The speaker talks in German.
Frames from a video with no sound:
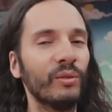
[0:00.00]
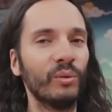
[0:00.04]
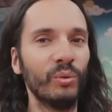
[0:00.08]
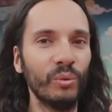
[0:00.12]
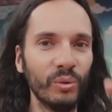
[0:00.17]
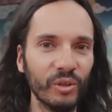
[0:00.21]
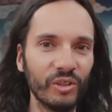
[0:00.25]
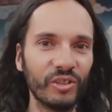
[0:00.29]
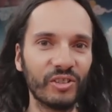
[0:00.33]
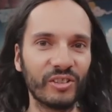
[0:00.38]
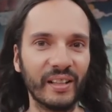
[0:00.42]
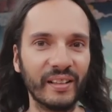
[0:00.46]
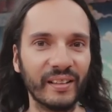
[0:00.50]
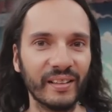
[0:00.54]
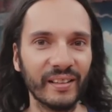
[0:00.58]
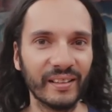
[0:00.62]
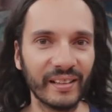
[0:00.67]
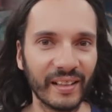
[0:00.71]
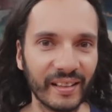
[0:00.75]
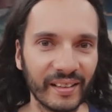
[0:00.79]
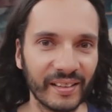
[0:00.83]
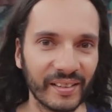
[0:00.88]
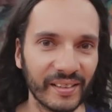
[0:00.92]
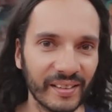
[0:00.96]
Ruhestand
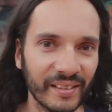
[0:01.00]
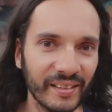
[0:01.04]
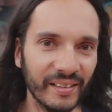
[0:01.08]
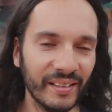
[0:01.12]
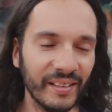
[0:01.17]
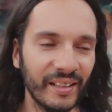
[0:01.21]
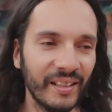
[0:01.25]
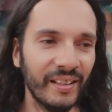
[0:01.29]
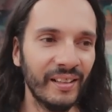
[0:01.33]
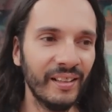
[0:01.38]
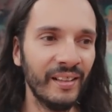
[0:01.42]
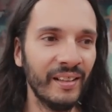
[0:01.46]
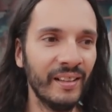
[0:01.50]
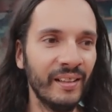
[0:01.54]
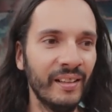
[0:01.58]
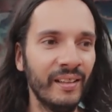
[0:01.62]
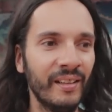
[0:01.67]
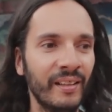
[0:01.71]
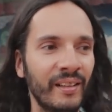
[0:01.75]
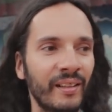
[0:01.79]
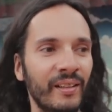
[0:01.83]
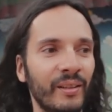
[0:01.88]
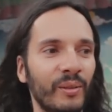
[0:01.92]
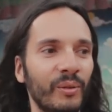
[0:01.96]
gegangen sind.
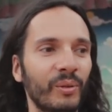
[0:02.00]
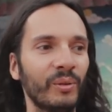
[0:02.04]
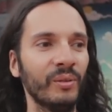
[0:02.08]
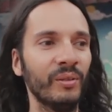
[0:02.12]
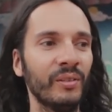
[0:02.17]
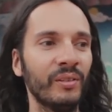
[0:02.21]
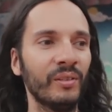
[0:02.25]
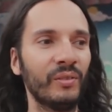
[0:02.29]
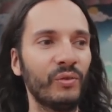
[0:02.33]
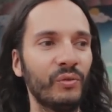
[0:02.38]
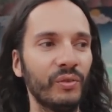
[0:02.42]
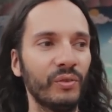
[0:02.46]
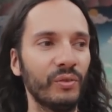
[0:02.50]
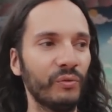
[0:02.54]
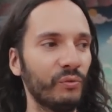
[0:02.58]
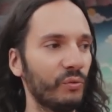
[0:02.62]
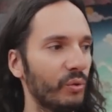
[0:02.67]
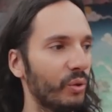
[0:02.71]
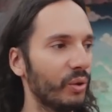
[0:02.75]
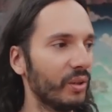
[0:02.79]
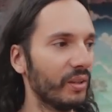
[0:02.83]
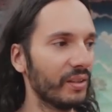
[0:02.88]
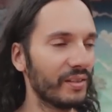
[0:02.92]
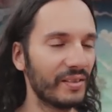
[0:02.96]
Und
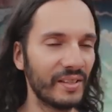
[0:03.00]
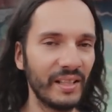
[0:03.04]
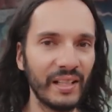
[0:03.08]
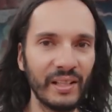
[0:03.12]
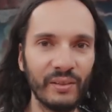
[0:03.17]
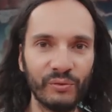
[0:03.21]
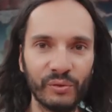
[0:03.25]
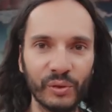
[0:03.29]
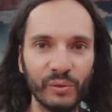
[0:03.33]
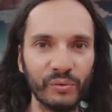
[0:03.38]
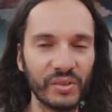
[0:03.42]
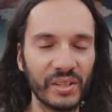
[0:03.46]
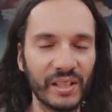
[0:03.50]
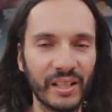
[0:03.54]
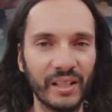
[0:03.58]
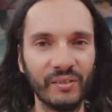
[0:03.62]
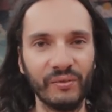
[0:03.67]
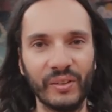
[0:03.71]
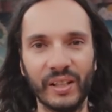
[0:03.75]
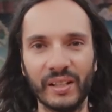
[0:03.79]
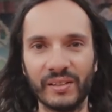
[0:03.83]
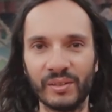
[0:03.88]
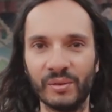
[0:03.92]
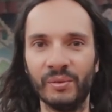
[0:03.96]
vor 10, 15 Jahren
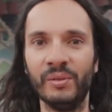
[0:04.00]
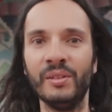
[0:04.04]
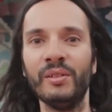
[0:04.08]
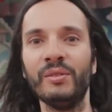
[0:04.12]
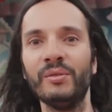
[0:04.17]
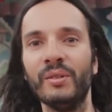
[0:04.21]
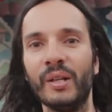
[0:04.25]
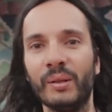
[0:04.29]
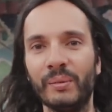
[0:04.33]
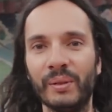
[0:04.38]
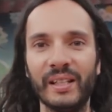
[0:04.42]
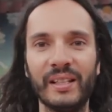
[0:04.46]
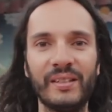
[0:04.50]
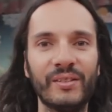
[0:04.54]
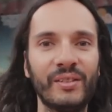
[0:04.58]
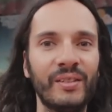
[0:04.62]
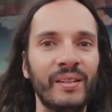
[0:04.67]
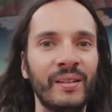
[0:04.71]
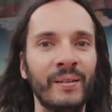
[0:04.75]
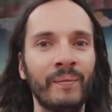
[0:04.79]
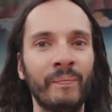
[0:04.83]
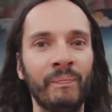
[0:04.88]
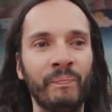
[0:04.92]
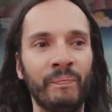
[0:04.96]
war es noch nicht so, aber
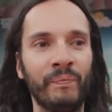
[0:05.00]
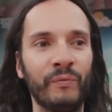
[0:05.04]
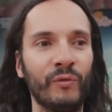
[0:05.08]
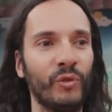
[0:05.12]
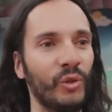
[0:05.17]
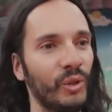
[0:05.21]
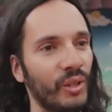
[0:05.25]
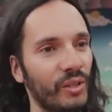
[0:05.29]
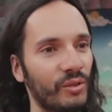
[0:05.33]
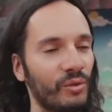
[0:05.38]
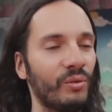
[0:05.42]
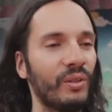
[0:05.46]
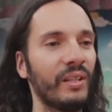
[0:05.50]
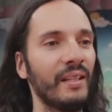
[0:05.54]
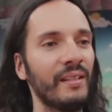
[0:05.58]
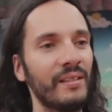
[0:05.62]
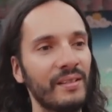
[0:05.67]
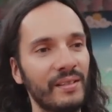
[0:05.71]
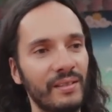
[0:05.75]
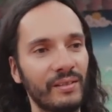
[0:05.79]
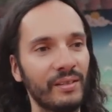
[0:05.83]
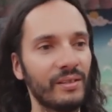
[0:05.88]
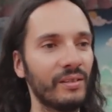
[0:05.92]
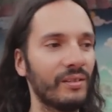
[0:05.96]
jetzt wird das so
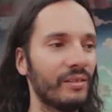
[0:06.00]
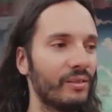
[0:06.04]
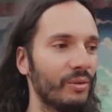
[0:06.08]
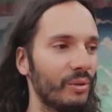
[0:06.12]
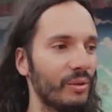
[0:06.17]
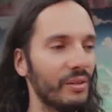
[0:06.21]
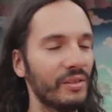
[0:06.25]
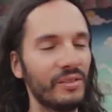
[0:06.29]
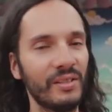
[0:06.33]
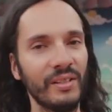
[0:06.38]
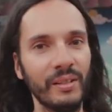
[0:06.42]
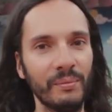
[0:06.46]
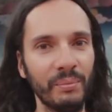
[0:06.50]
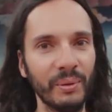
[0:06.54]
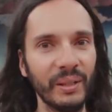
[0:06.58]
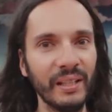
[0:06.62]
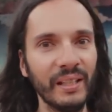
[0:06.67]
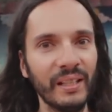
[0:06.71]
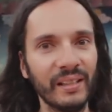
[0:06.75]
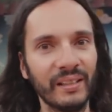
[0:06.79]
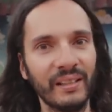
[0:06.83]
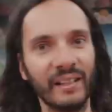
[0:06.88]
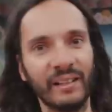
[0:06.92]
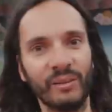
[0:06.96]
ganz doll
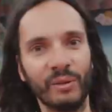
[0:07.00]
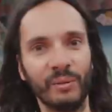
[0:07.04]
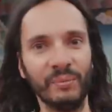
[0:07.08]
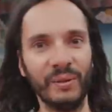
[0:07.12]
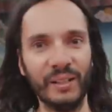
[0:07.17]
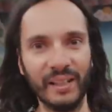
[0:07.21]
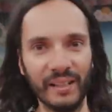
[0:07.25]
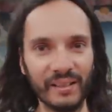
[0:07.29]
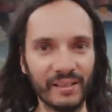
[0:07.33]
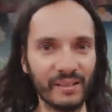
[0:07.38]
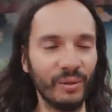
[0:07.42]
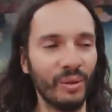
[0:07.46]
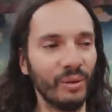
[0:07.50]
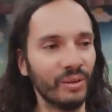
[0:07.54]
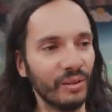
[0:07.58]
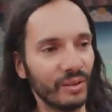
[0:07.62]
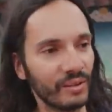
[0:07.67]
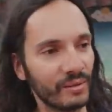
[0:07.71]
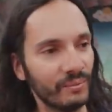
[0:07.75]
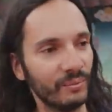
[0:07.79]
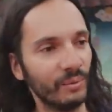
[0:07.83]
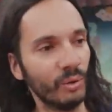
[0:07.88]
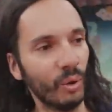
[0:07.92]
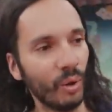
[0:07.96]
zelebriert. Dann kommen die ganzen Leute
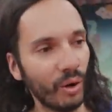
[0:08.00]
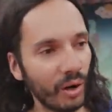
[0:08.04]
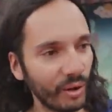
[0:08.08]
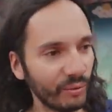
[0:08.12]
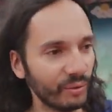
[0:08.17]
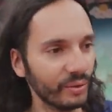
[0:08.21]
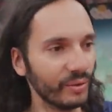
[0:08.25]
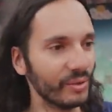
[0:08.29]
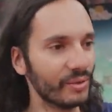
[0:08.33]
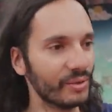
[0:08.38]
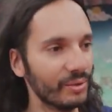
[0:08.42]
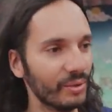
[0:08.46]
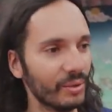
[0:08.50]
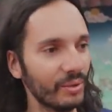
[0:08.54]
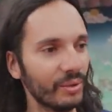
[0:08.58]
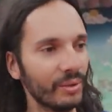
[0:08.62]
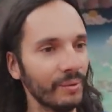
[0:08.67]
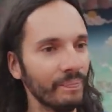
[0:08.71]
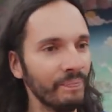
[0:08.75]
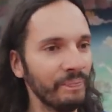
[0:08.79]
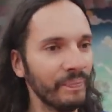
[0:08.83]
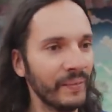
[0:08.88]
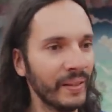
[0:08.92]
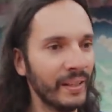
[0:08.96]
aus dem Dorf und
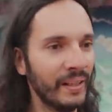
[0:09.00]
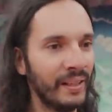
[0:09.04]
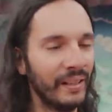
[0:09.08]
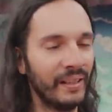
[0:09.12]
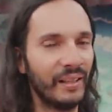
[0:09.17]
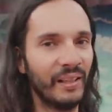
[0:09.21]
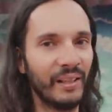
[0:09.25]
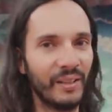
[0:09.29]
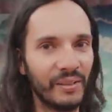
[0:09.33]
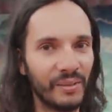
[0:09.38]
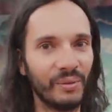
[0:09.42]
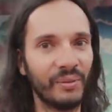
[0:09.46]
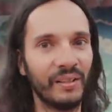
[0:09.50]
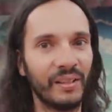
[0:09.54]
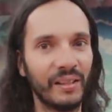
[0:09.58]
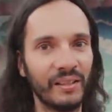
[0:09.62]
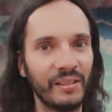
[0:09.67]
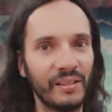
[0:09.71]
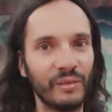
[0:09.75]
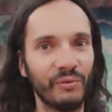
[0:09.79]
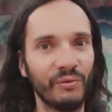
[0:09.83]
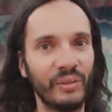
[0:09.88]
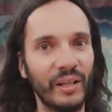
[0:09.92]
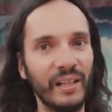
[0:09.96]
so. Also eine
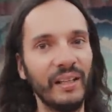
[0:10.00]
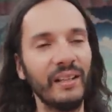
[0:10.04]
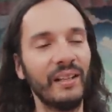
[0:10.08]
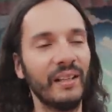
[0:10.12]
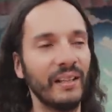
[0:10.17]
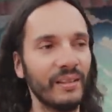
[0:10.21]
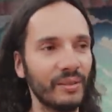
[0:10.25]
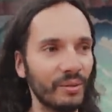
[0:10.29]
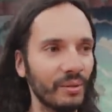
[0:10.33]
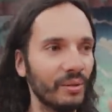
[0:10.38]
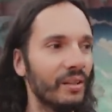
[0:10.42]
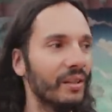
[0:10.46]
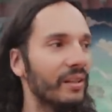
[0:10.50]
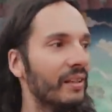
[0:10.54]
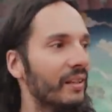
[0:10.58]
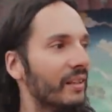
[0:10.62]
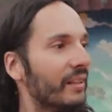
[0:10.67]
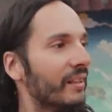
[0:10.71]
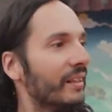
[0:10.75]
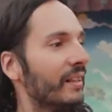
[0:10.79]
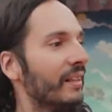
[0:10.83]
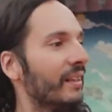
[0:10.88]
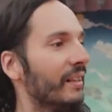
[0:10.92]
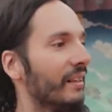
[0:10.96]
ganze Feier. Also
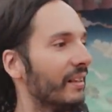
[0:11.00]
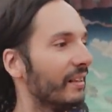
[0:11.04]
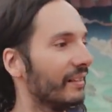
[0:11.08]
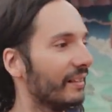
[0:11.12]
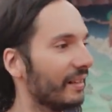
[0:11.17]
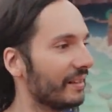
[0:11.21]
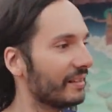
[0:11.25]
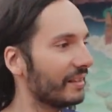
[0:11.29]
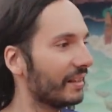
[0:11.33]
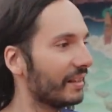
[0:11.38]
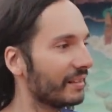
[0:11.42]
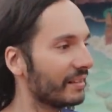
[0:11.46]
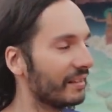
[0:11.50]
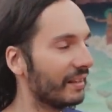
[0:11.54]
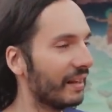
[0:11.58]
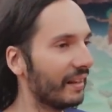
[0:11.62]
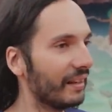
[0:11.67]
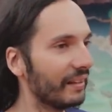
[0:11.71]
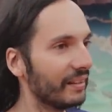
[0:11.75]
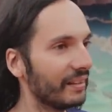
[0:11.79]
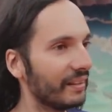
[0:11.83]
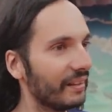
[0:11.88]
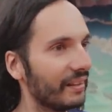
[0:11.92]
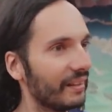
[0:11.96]
das als
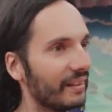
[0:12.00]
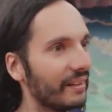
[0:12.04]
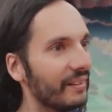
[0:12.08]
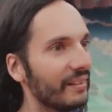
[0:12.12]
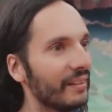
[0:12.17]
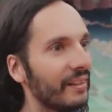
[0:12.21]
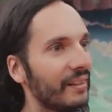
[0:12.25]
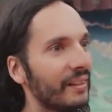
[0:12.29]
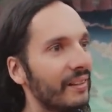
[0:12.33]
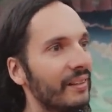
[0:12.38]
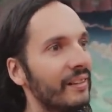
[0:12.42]
Nachtrag.